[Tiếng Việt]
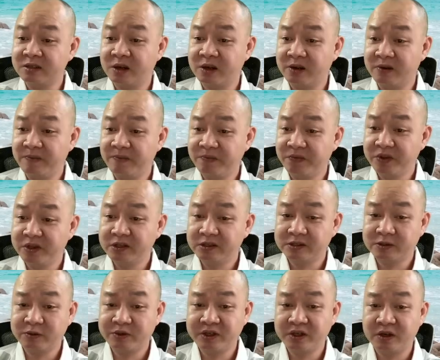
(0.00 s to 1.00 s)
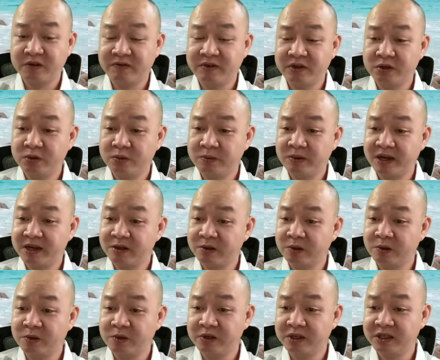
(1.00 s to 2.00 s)
rõ. Trong khi đó vê kép hát o
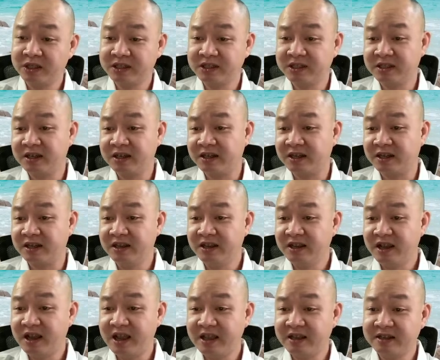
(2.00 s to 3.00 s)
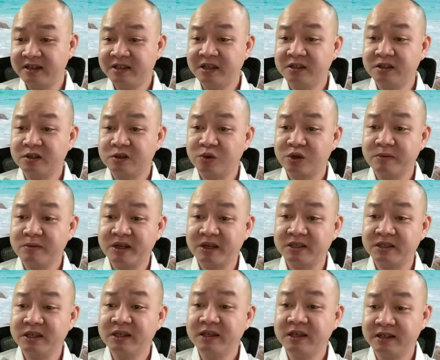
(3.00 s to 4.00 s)
người ta chỉ cần là anh hãy trưng cho tôi cái bằng
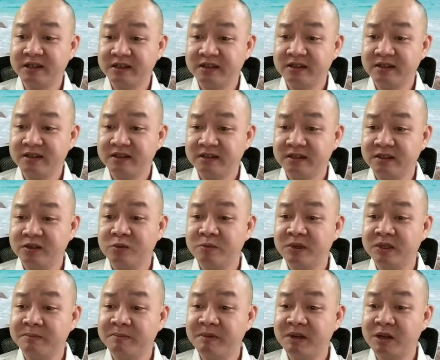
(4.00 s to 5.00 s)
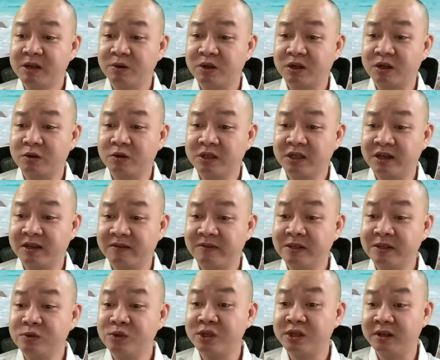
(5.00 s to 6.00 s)
chứng thì tôi mới bắt đầu là có thể là
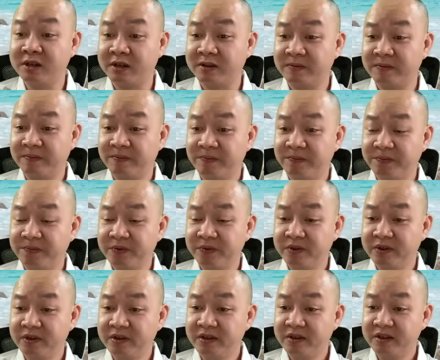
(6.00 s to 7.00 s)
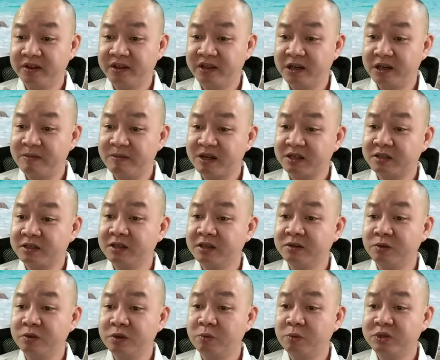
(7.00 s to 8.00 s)
phê duyệt được, thì đến bằng chứng
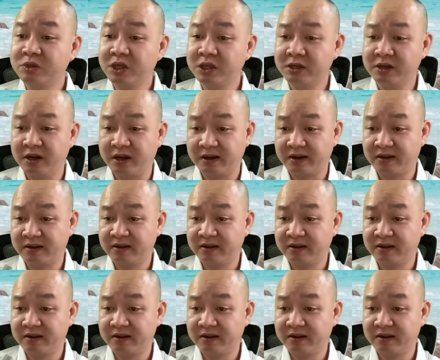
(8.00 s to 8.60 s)
cũng không trưng được.